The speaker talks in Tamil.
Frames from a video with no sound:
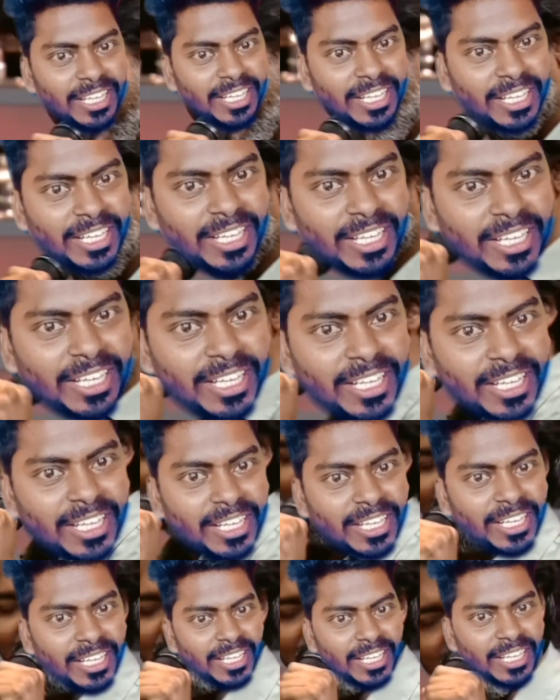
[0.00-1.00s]
சரி ஓகே
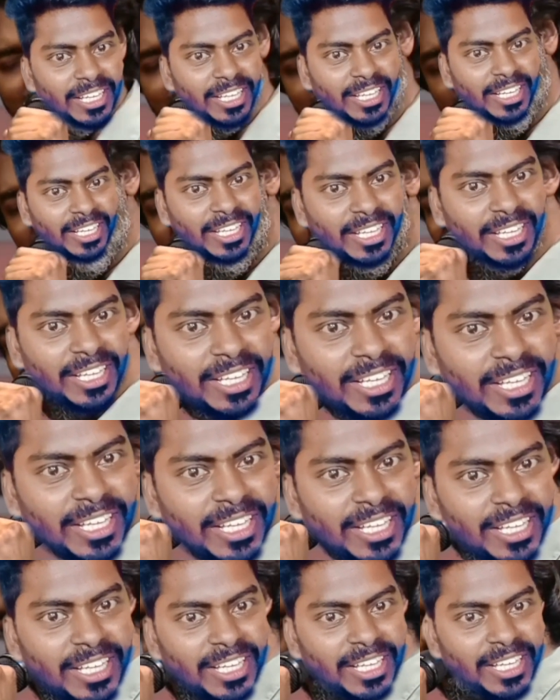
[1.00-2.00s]
முதல்ல ஒரு சிங்கரா இவர்
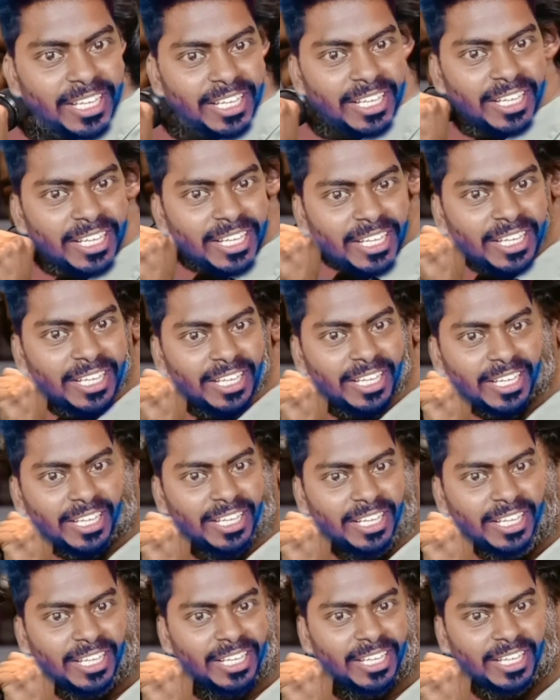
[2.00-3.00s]
எப்படி தன்னோட டேலண்ட்டை
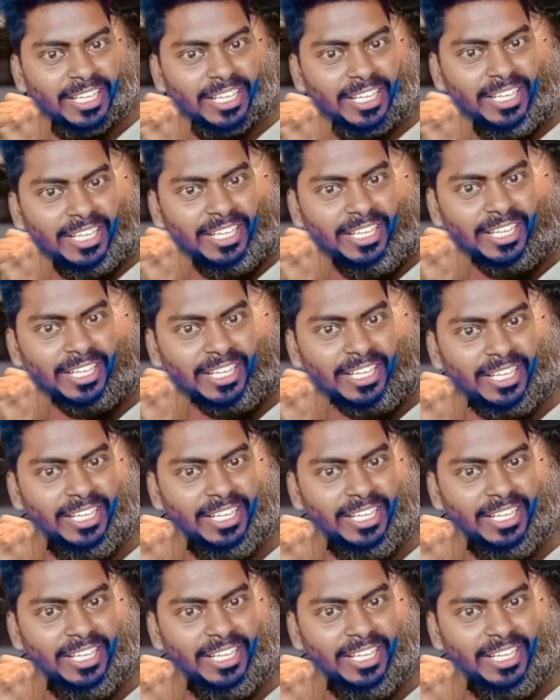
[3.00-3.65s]
வெளிப்படுத்திருக்காரு அப்படின்றத